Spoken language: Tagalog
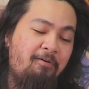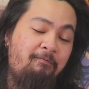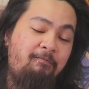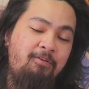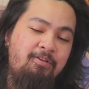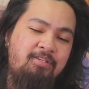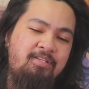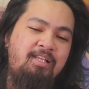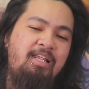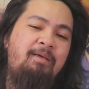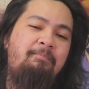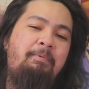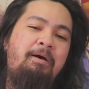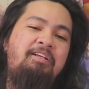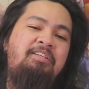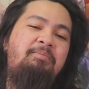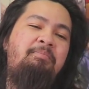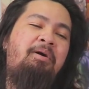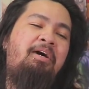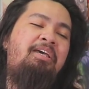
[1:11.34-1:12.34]
obviously, para
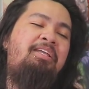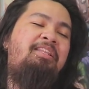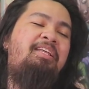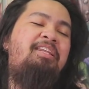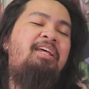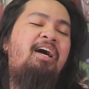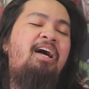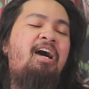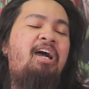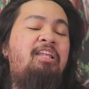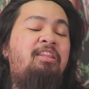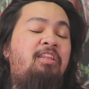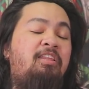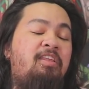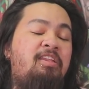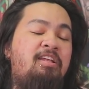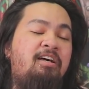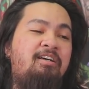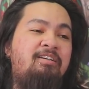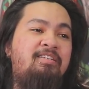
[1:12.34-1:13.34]
sa mga hindi
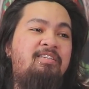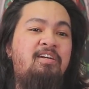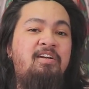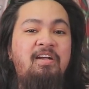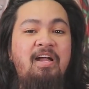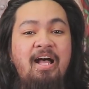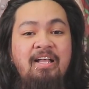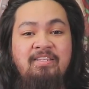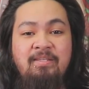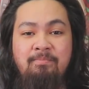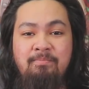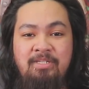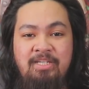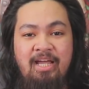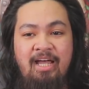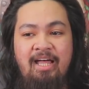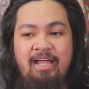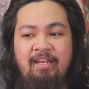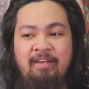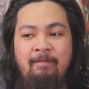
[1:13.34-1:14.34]
nakakaintindi ng sarcasm
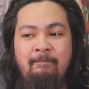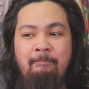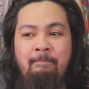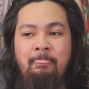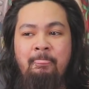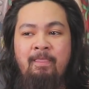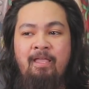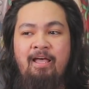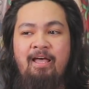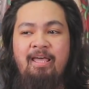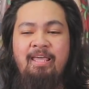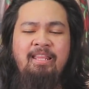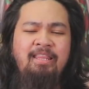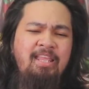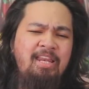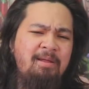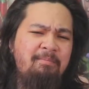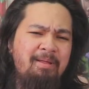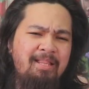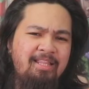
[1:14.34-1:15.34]
dyan, Ah,
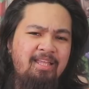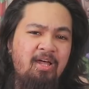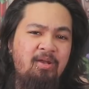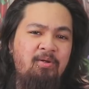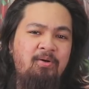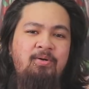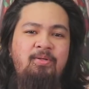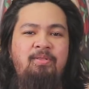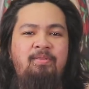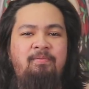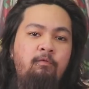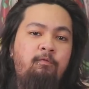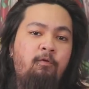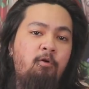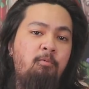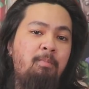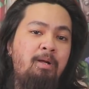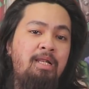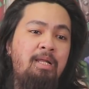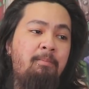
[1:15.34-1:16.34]
hindi naman ganon.
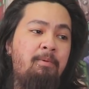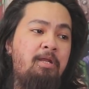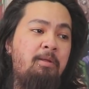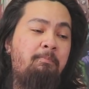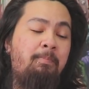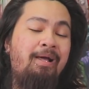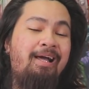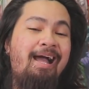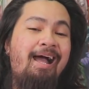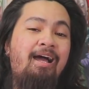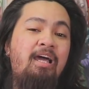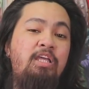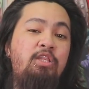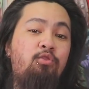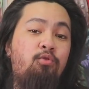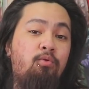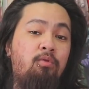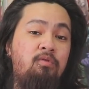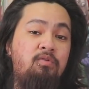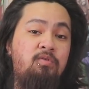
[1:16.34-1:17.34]
Formal naman ang
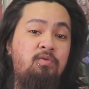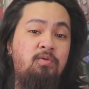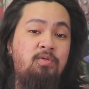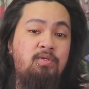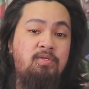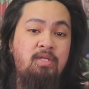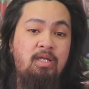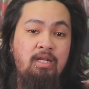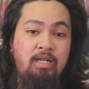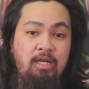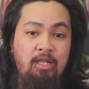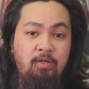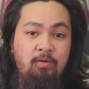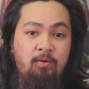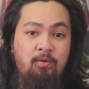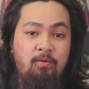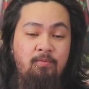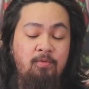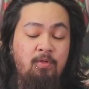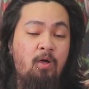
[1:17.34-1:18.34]
pagkaka-introduce ko sa sarili
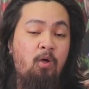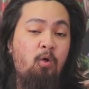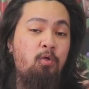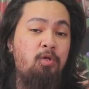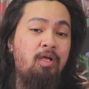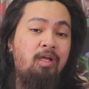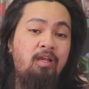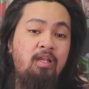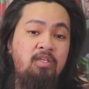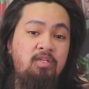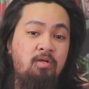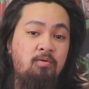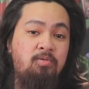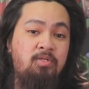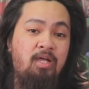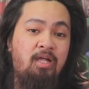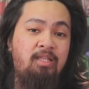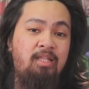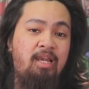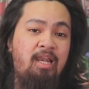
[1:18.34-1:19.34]
ko. No, ako yung nag-reach out
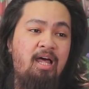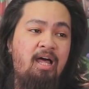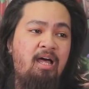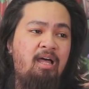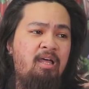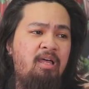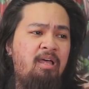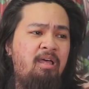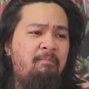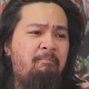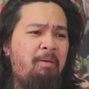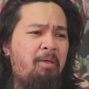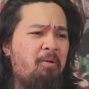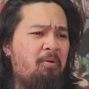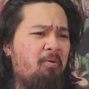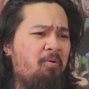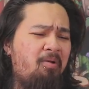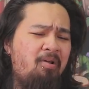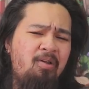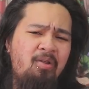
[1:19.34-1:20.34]
sa kanila.
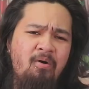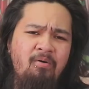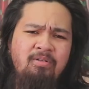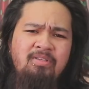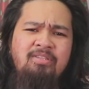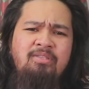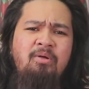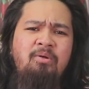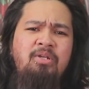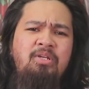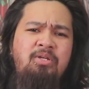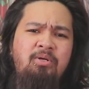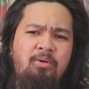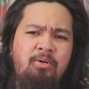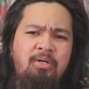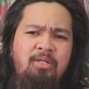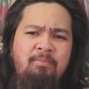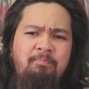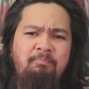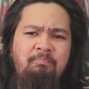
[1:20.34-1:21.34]
Pero long story
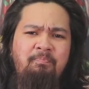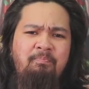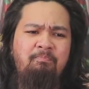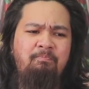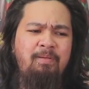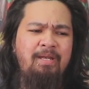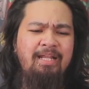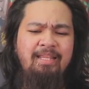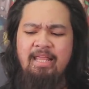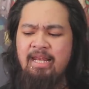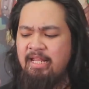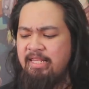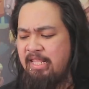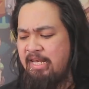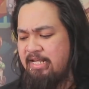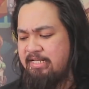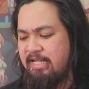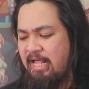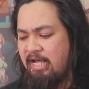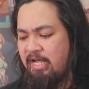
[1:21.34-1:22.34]
short, pinadala
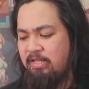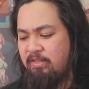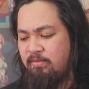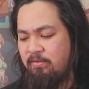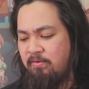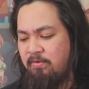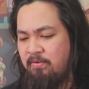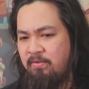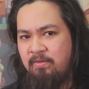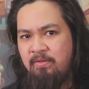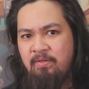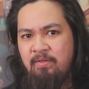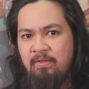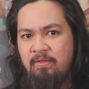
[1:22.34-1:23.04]
nila sa akin to.